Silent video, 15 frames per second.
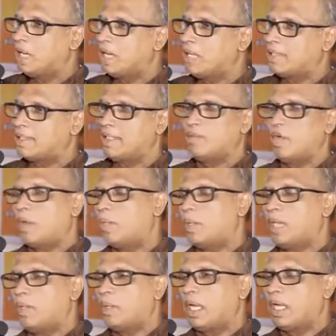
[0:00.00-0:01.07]
டட்லி செல்வா
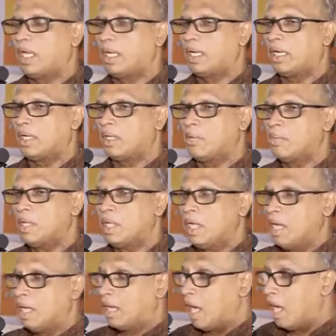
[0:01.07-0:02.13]
ஒப்பந்தமாக இருக்கட்டும்
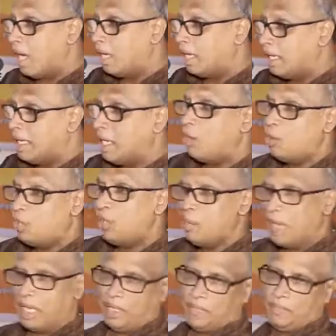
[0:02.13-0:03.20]
கா நில
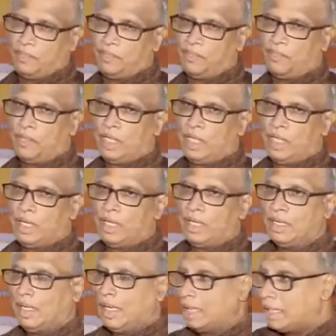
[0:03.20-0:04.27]
உரிமை
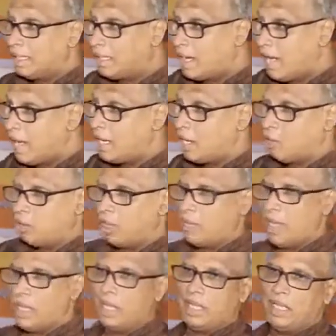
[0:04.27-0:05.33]
நிலத்துக்கான
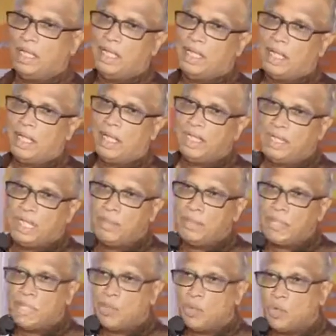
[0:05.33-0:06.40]
உரிமை அதில்
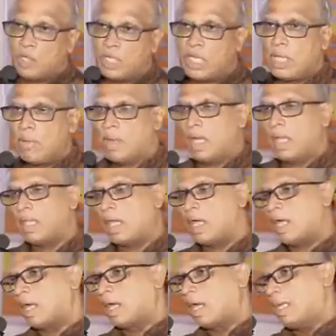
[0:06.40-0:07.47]
மிக
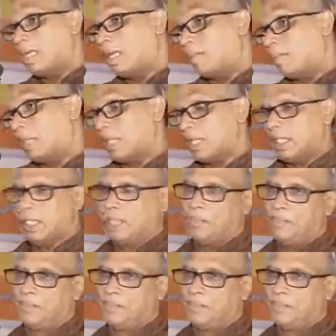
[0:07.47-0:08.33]
முக்கியமானதாக கணிக்கப்பட்டது